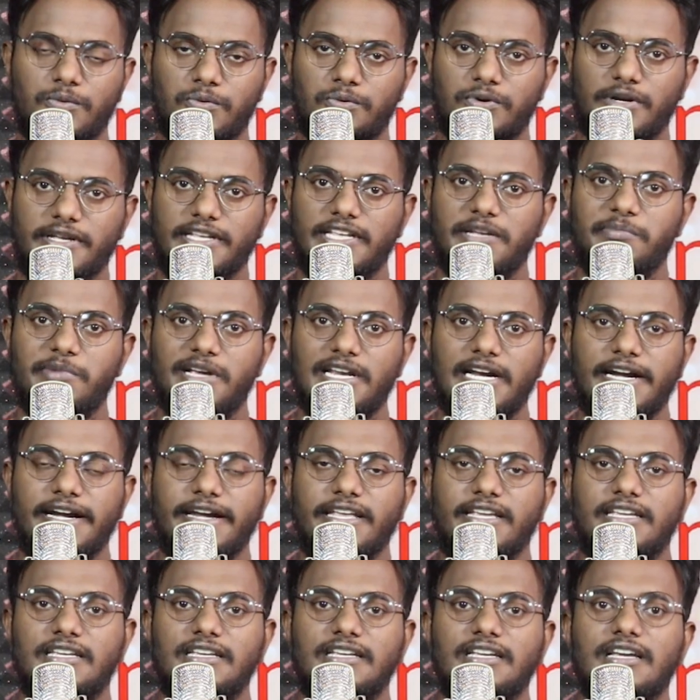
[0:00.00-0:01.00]
உங்கள் இமெயில்
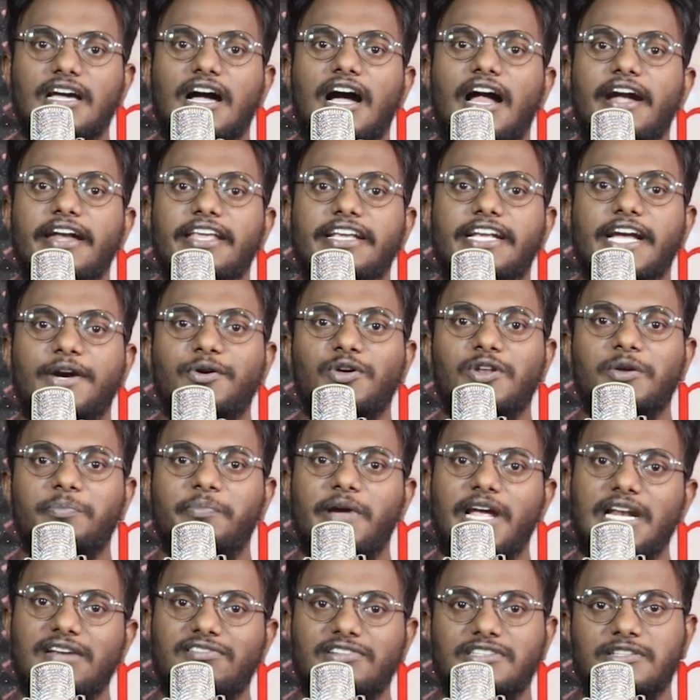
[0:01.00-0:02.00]
ஐடிக்கு அடிக்கடி ஒரு
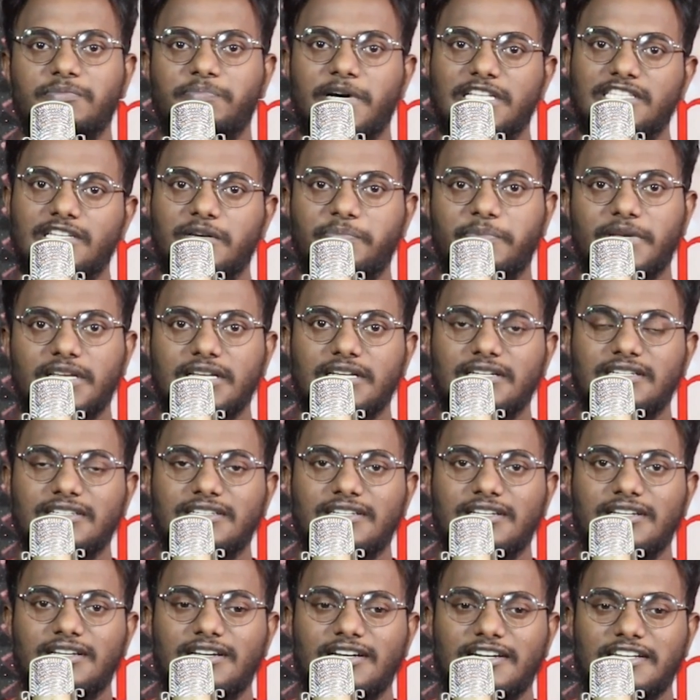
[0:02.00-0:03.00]
மெயில் வந்து பார்த்துருப்பீங்க
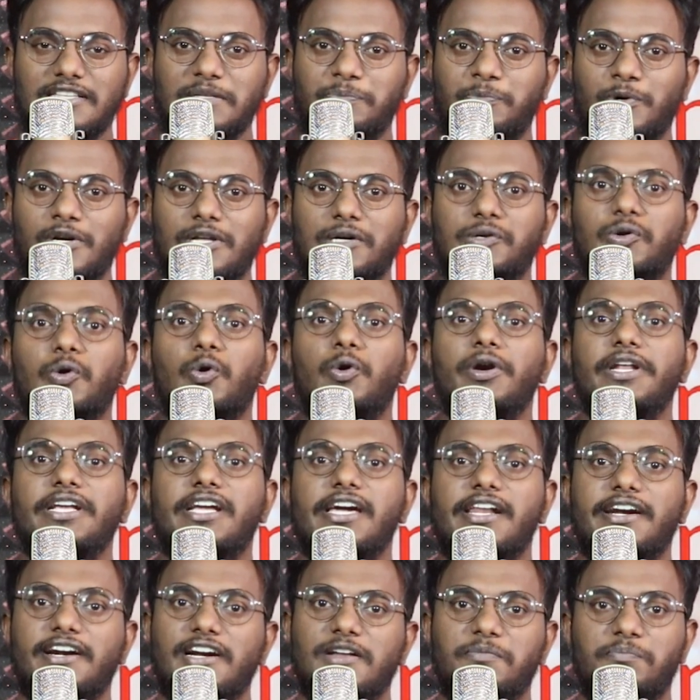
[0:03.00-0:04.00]
இது போல்
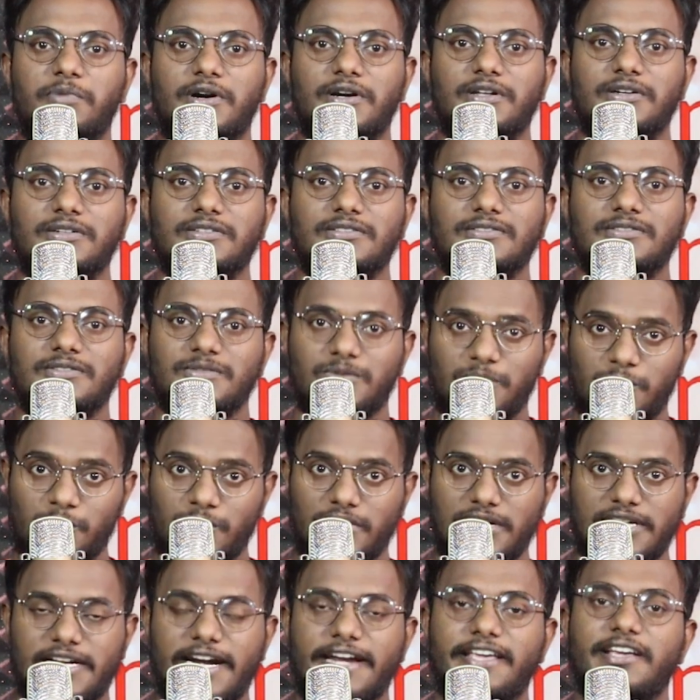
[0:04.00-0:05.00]
கோடிக்கணக்கில் பணம்
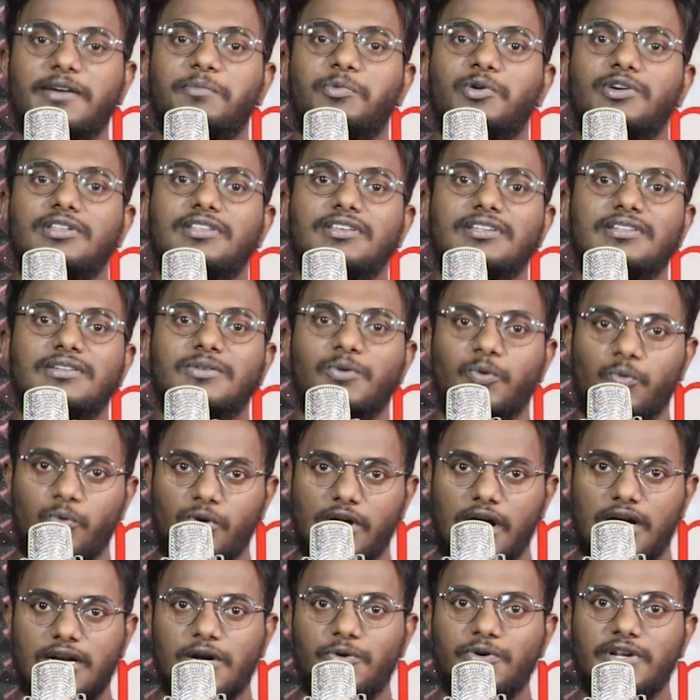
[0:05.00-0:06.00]
உங்களுக்கு கிடைக்க போகுது
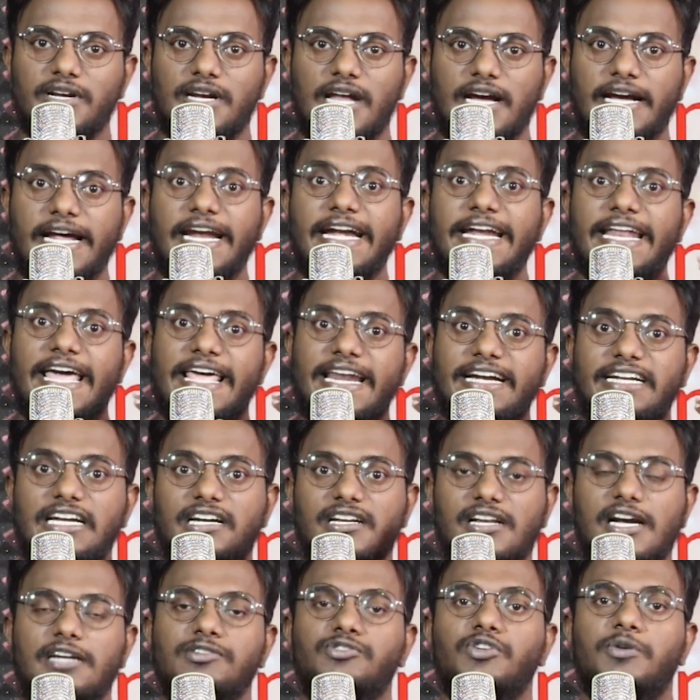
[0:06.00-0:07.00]
உங்கள் அக்கௌண்ட்டுக்கு நாங்கள்
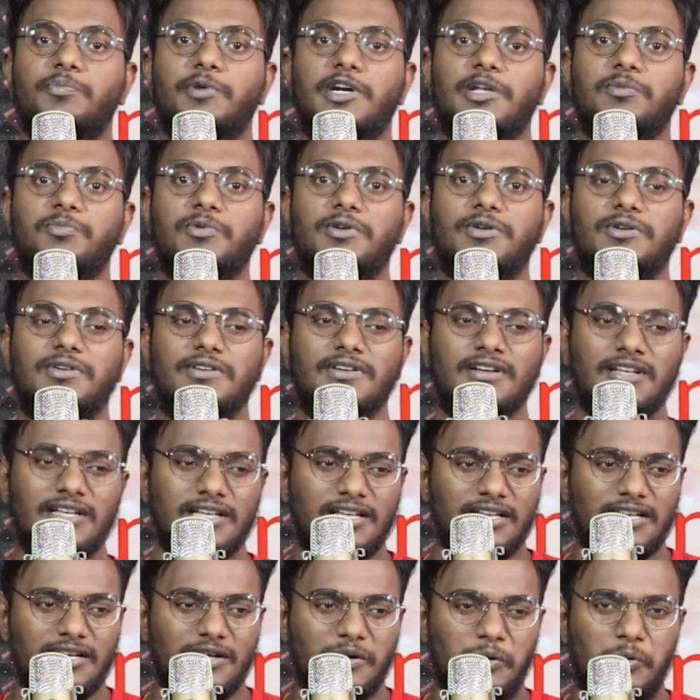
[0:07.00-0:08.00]
டைரெக்டாக ட்ரான்ஸ்ஃபர் பண்ண போகிறோம்
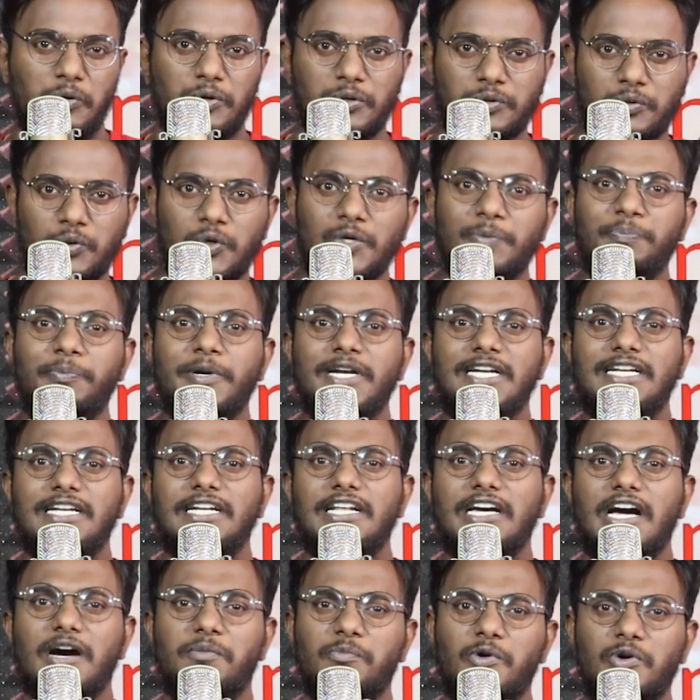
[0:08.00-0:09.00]
ஒரு
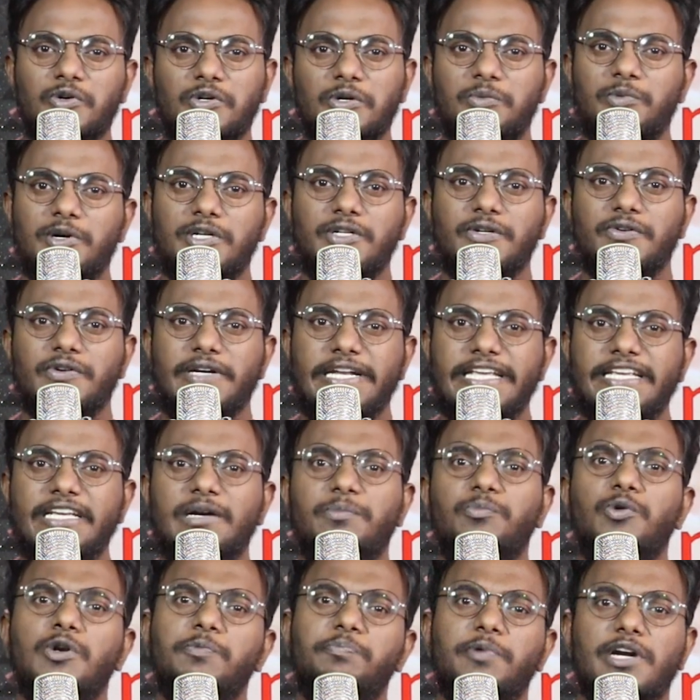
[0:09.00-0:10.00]
குறிப்பிட்ட அமௌண்ட்டை மட்டும்
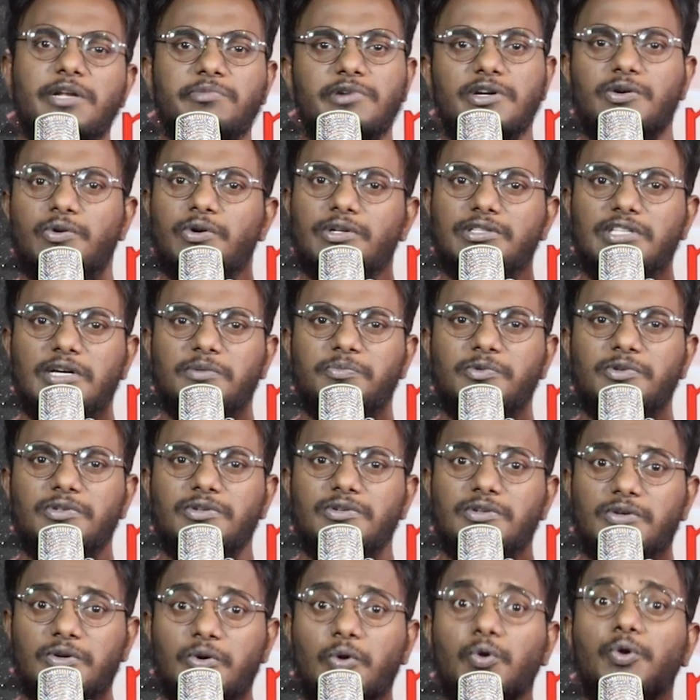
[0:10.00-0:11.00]
நீங்கள் முன் பணமாக கொடுத்தா
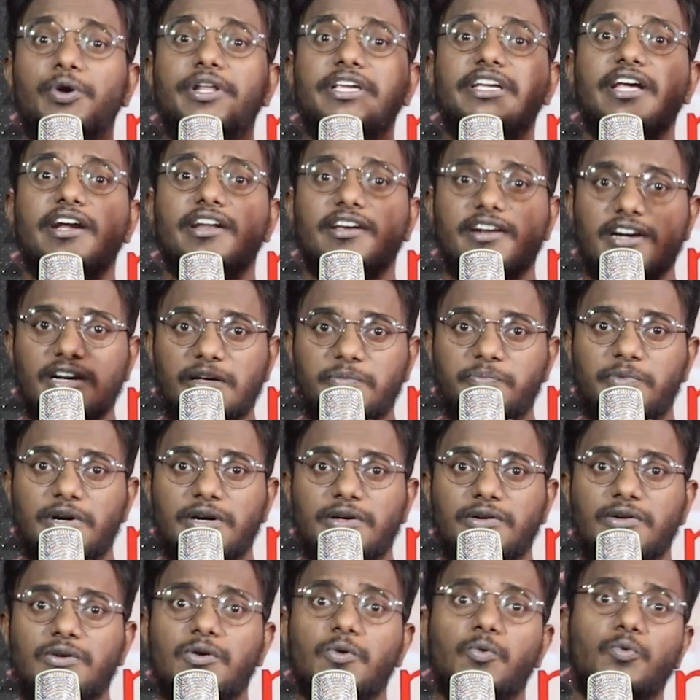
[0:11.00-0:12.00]
போதும் கோடிக்கணக்கான
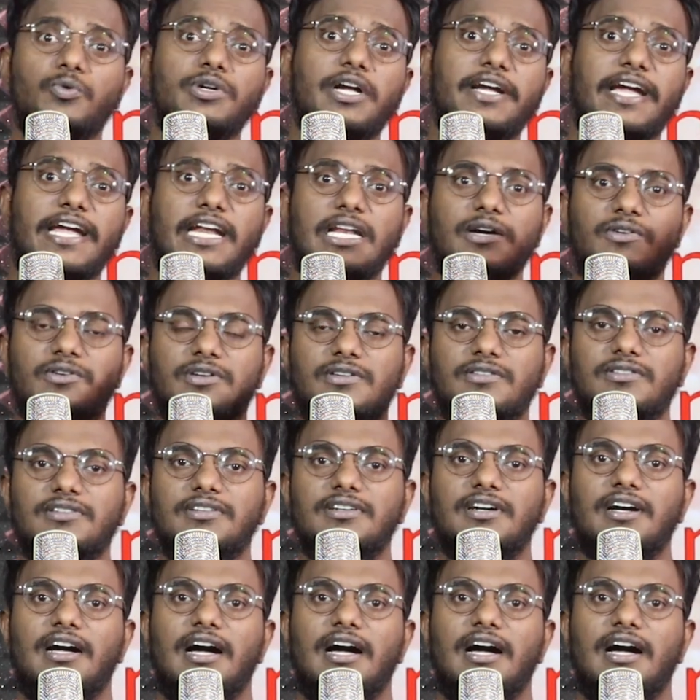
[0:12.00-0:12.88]
பணம் உங்கள் கையில் வரும்